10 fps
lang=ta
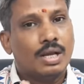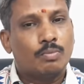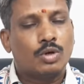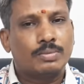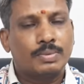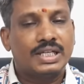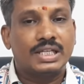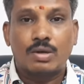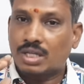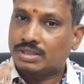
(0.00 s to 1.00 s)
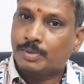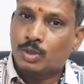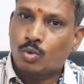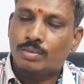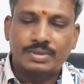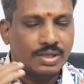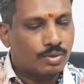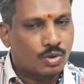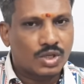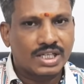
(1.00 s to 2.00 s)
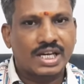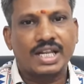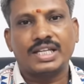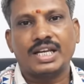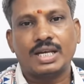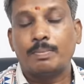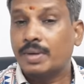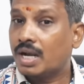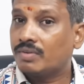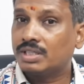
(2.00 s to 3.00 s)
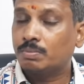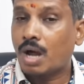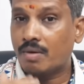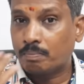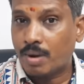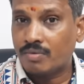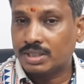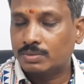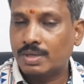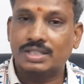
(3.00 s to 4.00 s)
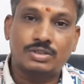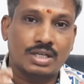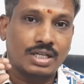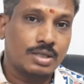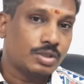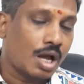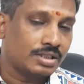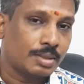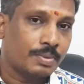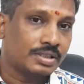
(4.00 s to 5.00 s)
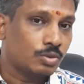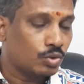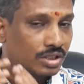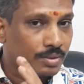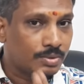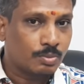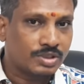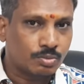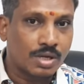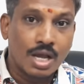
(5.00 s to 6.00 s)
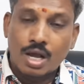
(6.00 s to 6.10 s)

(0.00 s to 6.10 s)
ஒருவேளை பெற்றோரும் உயிருடன் இல்லையெனில் அவரின் அப்பாவின் வாரிசுகளுக்கு அந்த சொத்துக்கள் போகும்